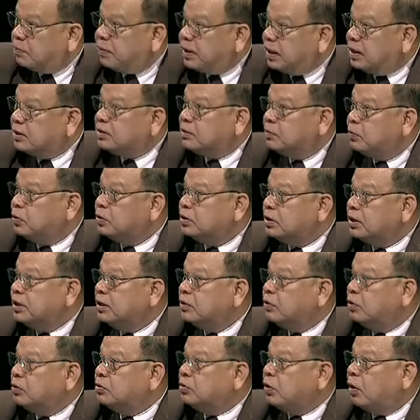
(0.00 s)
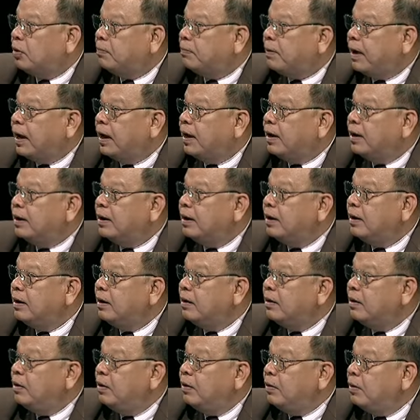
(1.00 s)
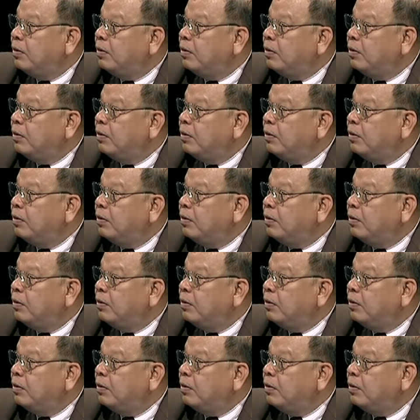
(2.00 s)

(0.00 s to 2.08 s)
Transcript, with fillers: องเป็นรัฐมนตรีคนต่อไป ถ้าได้